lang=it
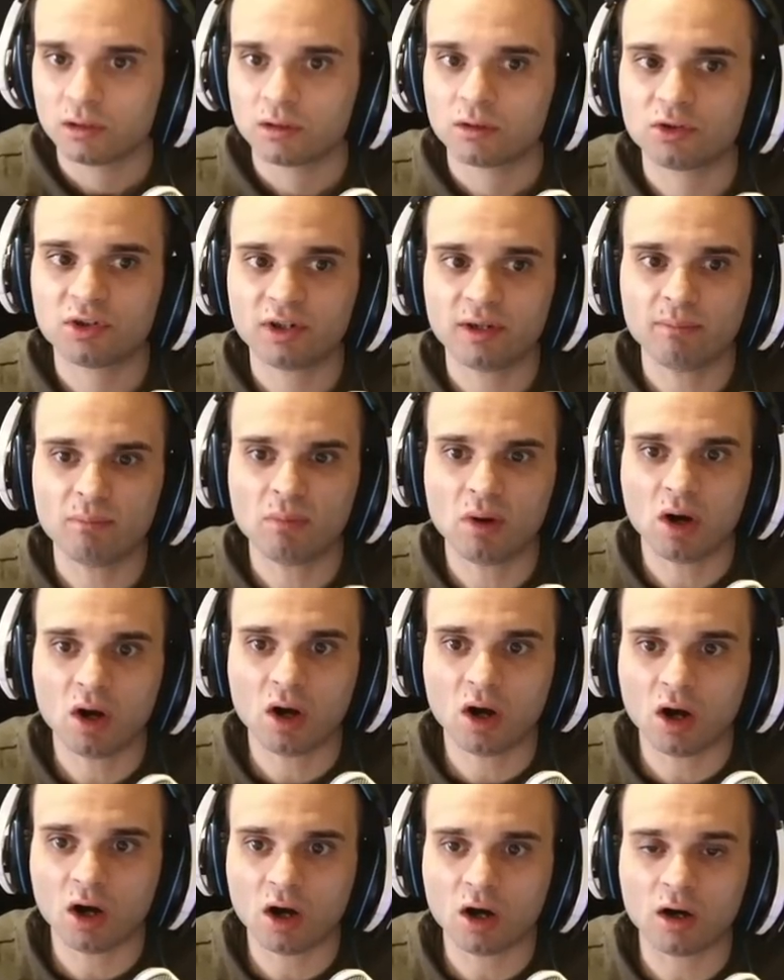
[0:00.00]
Così
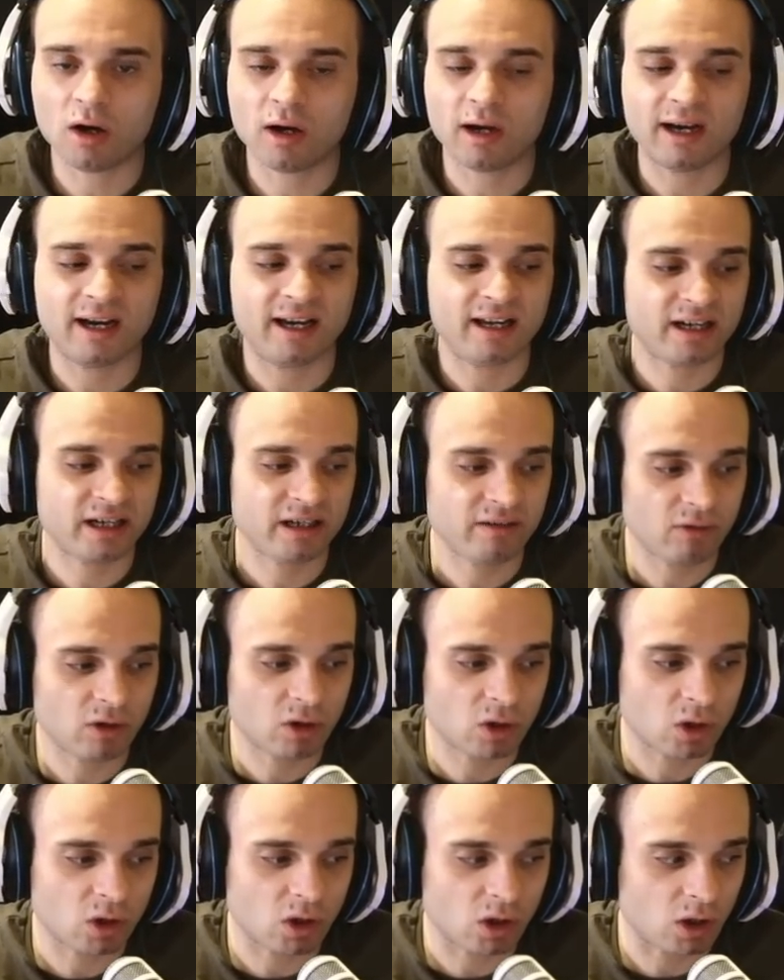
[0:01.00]
mo
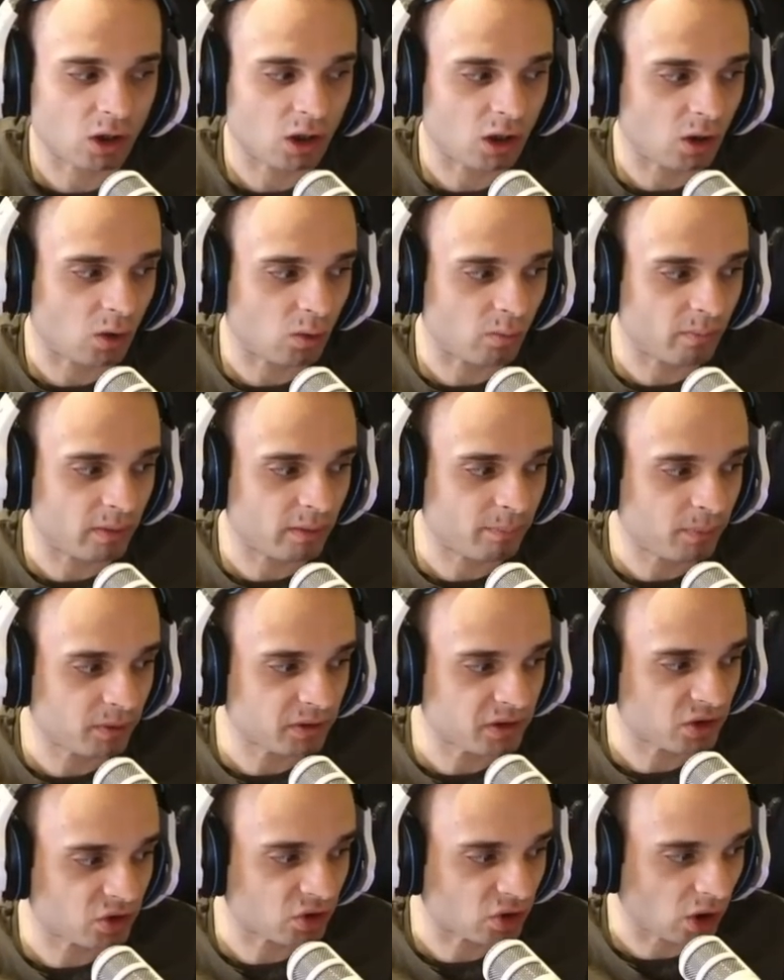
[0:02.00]
arrivano un bel po'
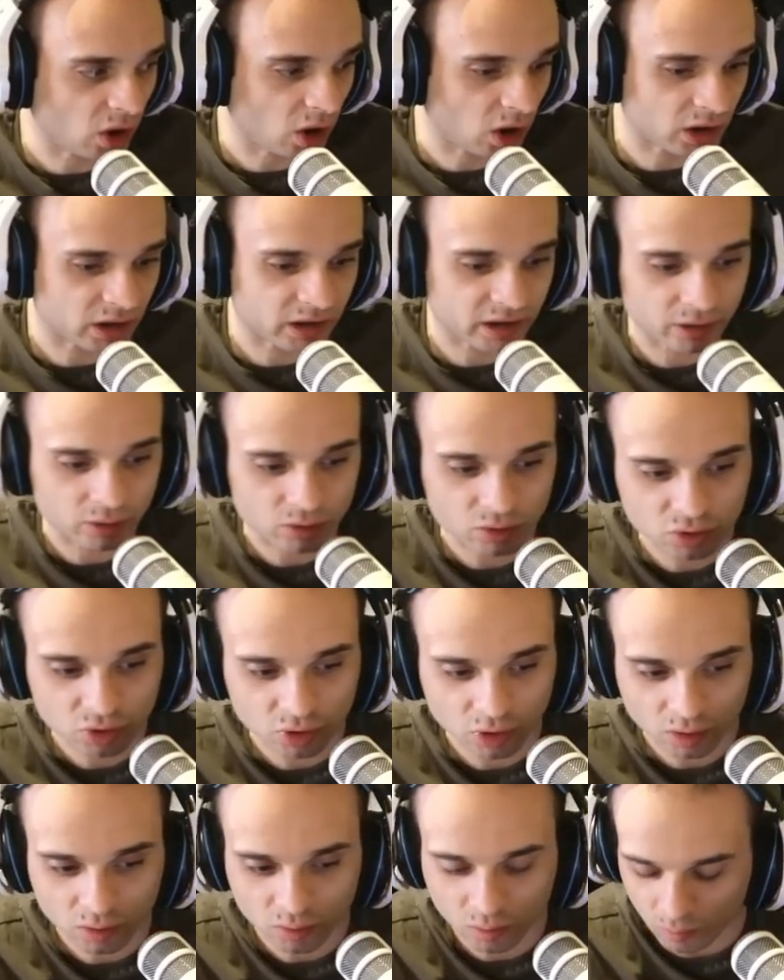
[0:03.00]
di soldi, non
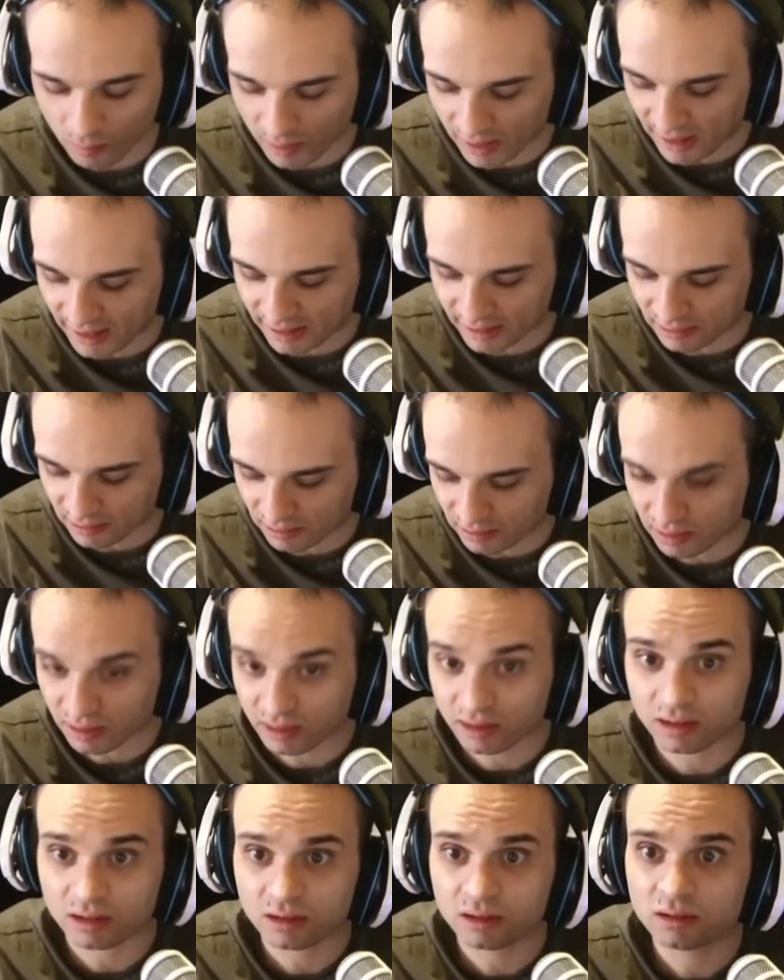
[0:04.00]
so
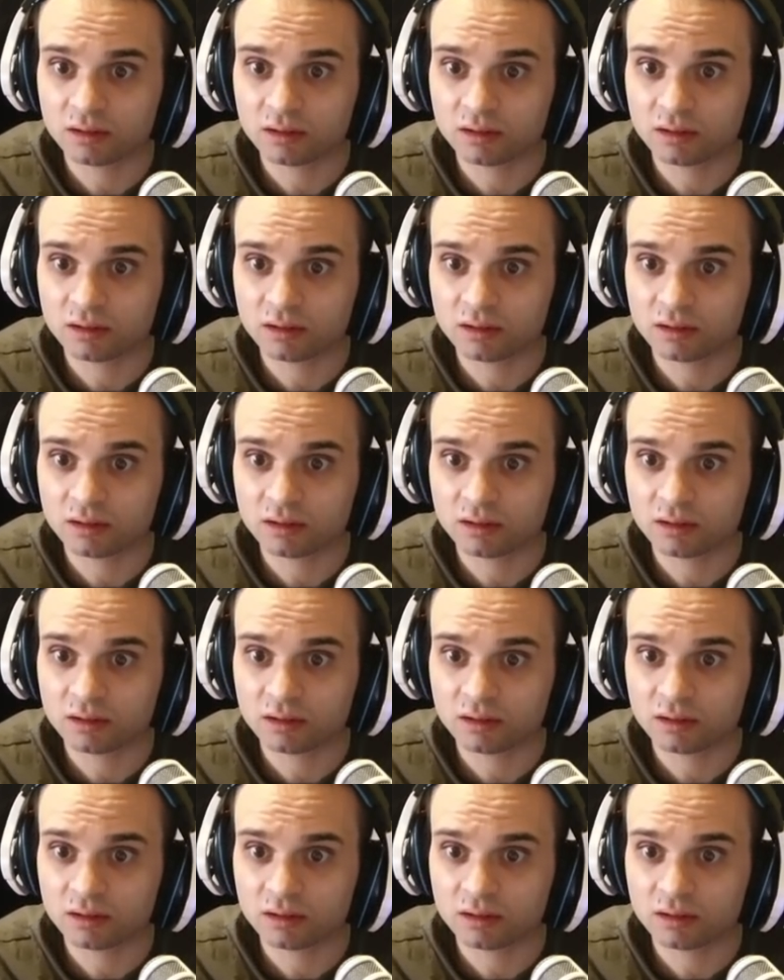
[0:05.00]
quanti.